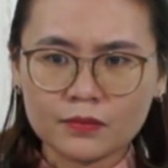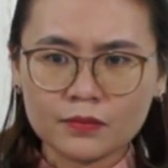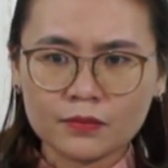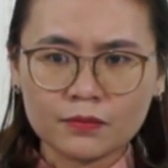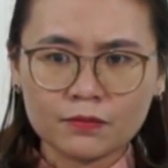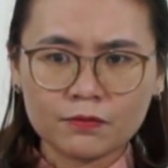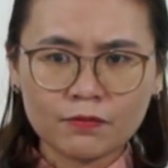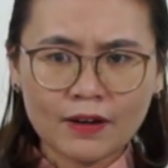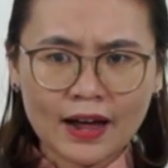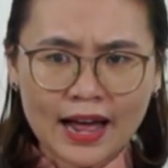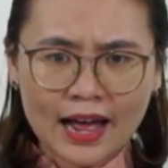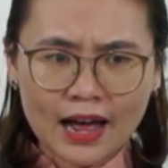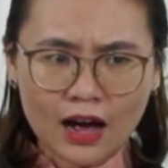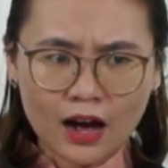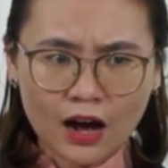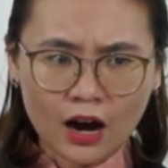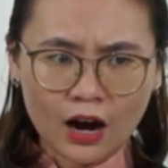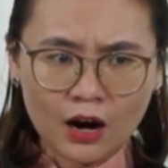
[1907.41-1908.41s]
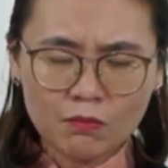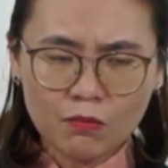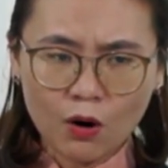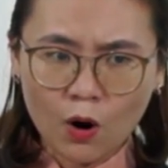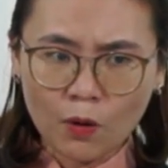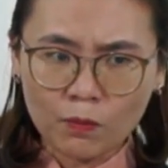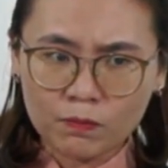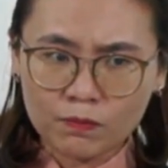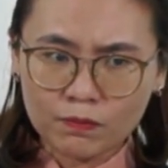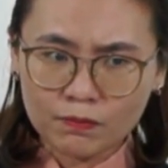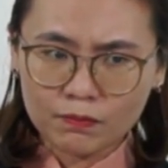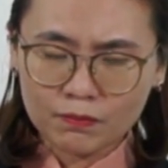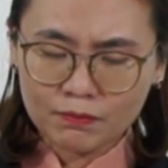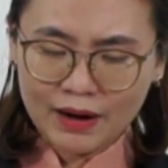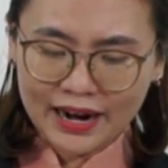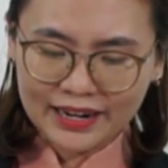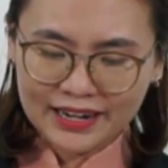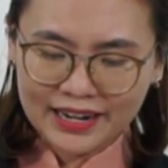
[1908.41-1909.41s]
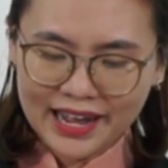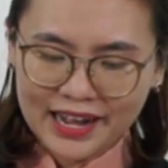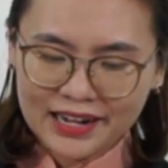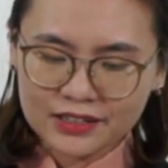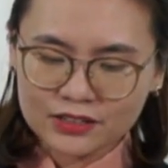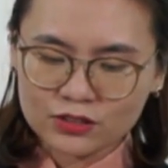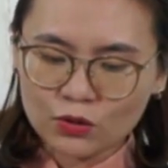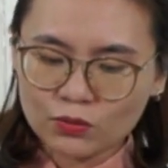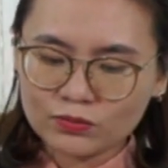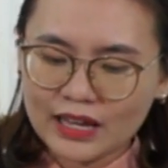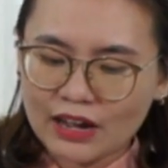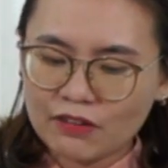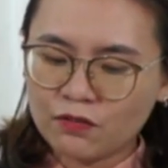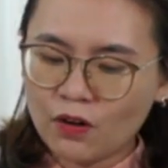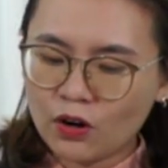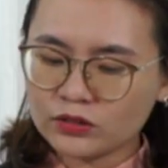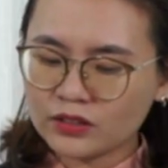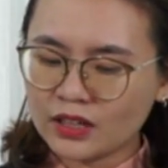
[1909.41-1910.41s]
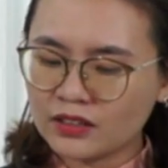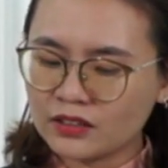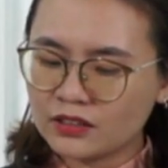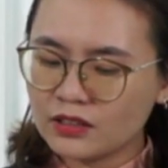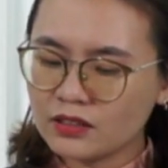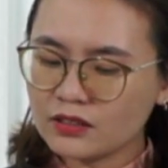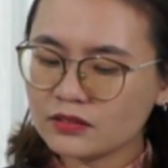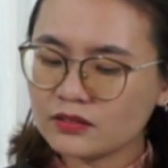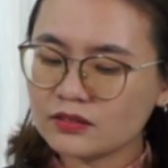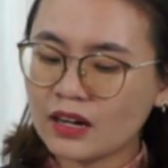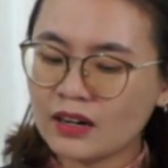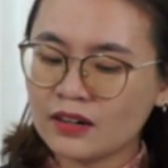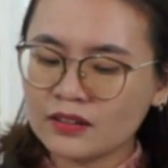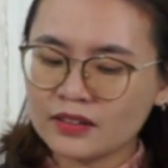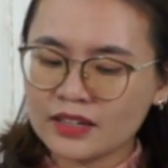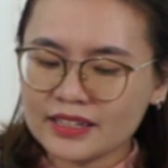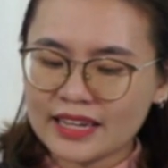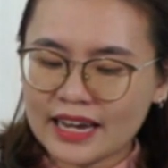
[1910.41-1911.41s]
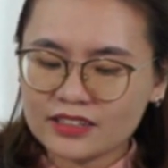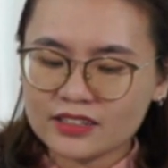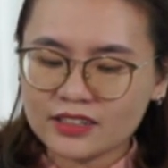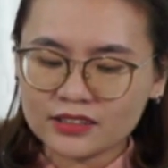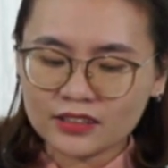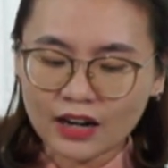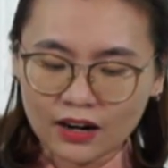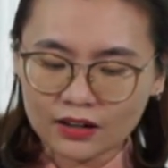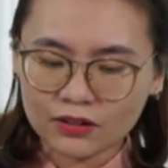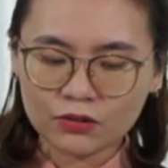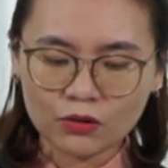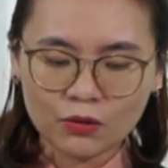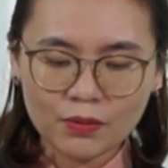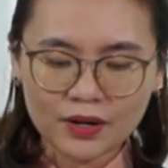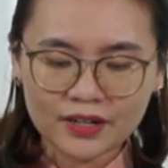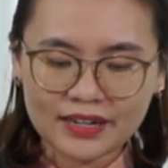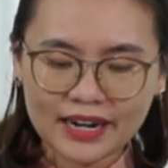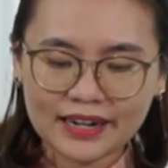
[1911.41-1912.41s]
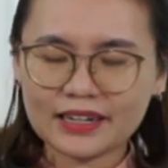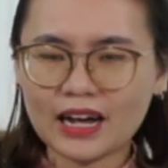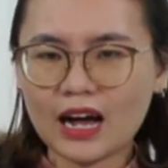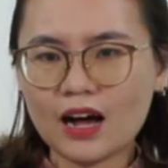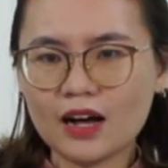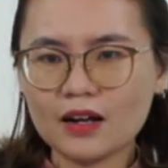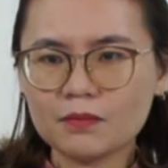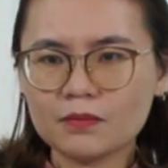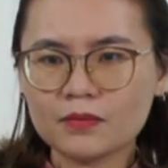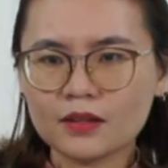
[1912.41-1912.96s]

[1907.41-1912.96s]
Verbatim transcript: và ở một mặt khác chúng ta vô tình khước từ đi giá trị thật của mình đang có